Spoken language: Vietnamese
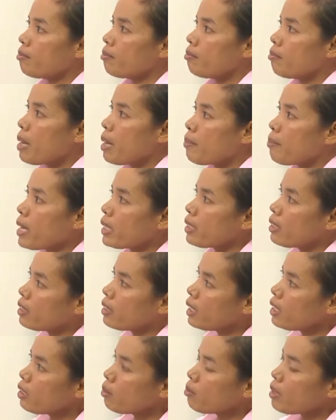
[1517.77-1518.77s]
bằng bài tính
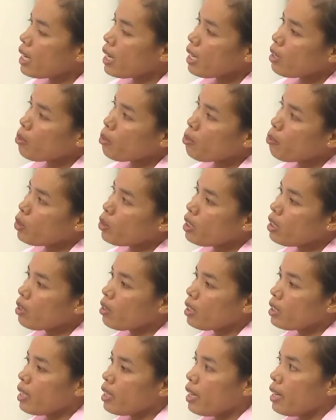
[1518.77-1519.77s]
tính của bạn đã được muốn cái
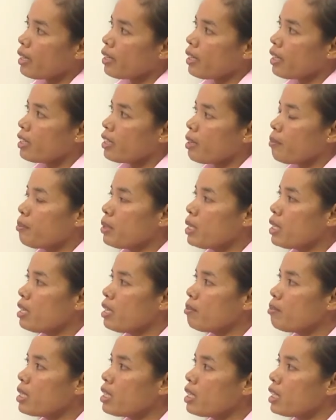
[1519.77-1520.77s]
con tè cái
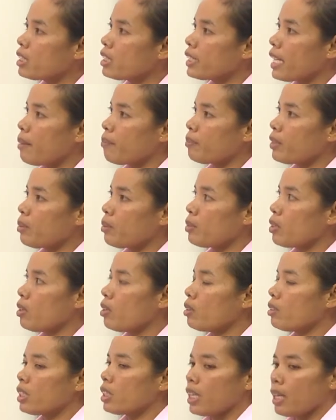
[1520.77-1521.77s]
mưa mưa chạm tèm
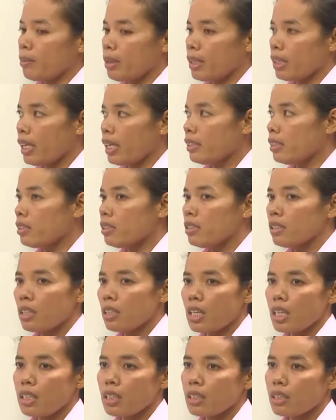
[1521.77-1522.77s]
đó cái nào bàn tay trưa sắp
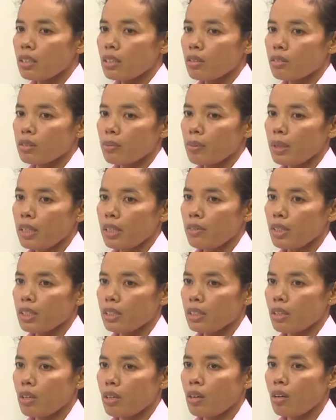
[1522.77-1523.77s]
đây nữa không sập hơi về cho
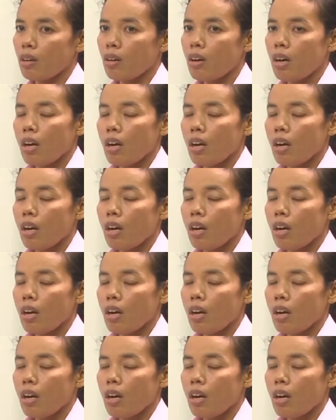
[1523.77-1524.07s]
co